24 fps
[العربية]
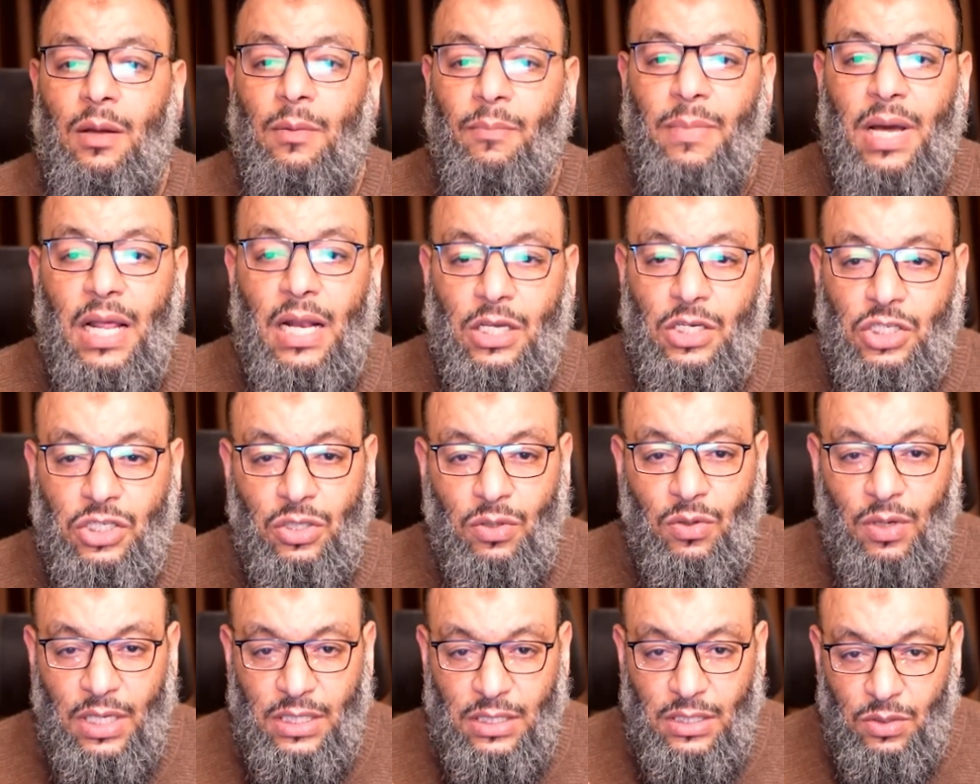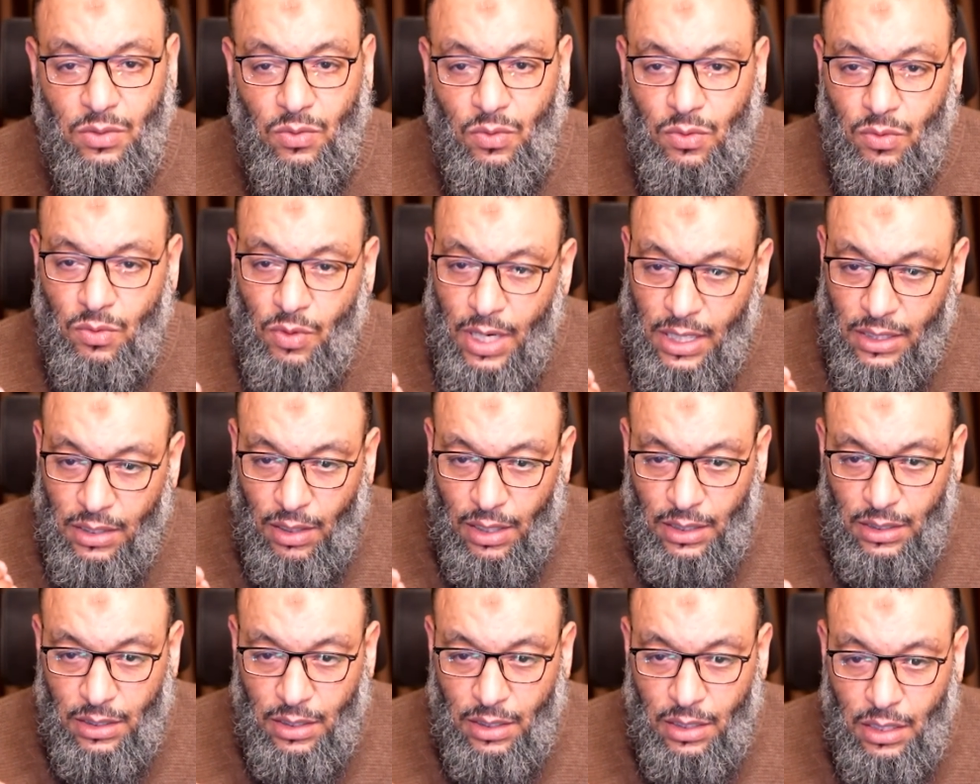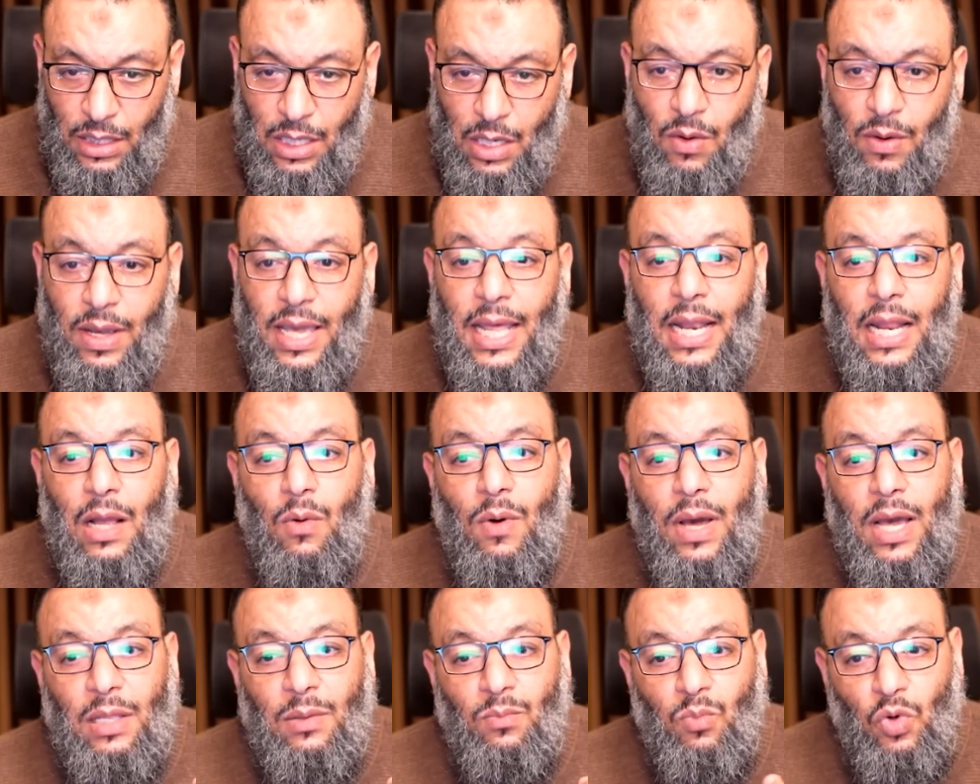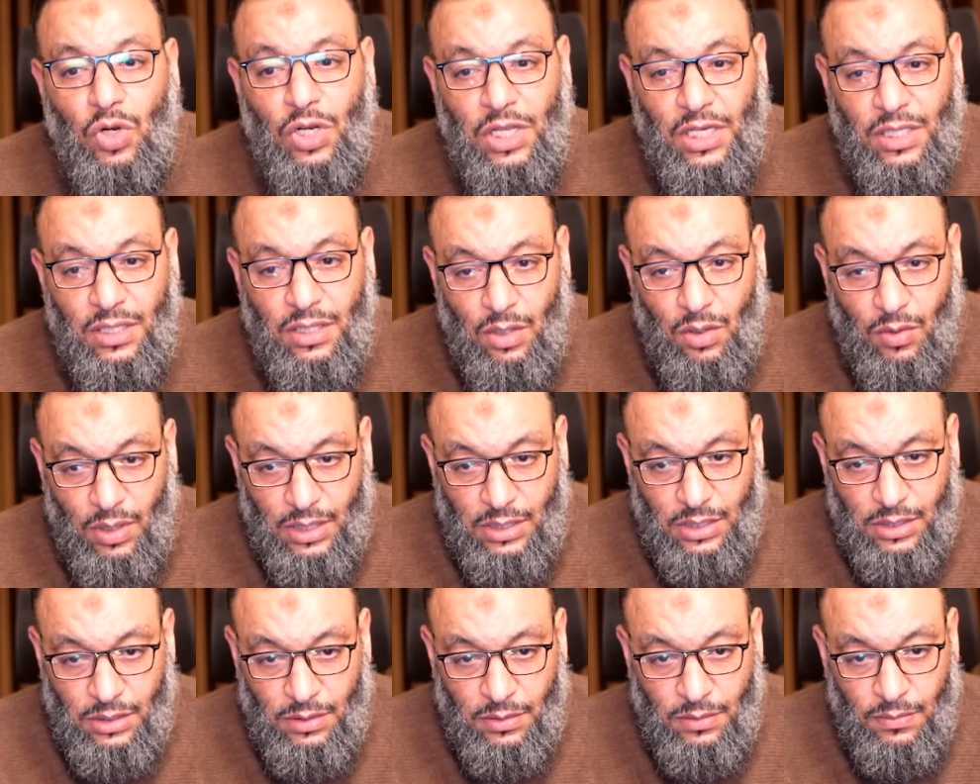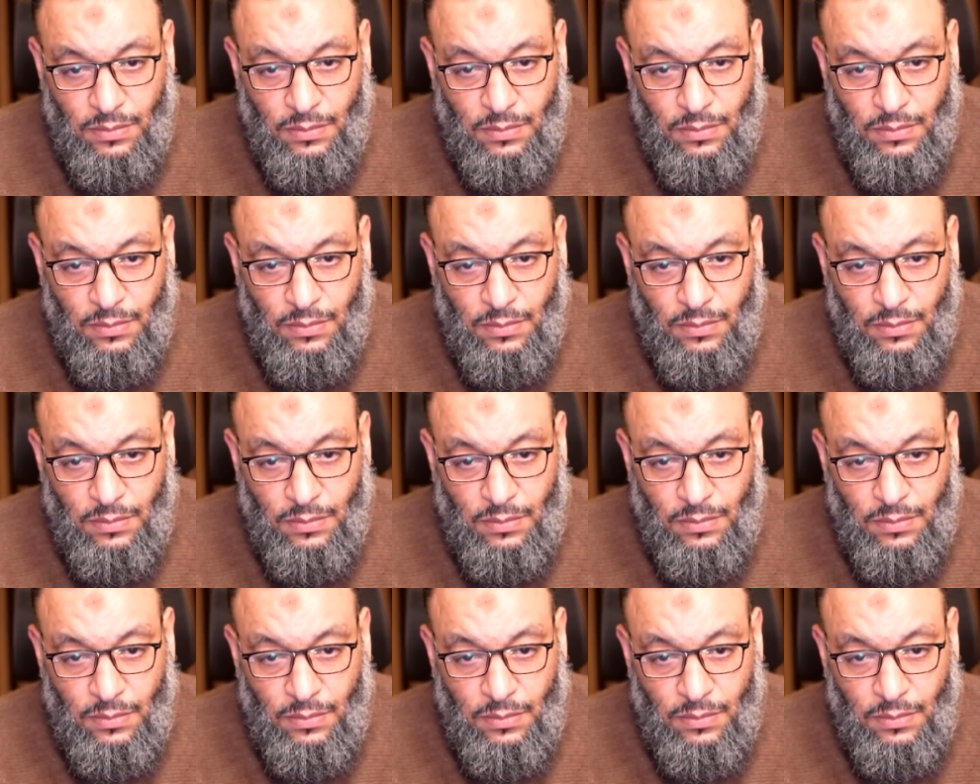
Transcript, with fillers: معلش دلوقتي واحد واحد لو جالك واحد ملحد دلوقتي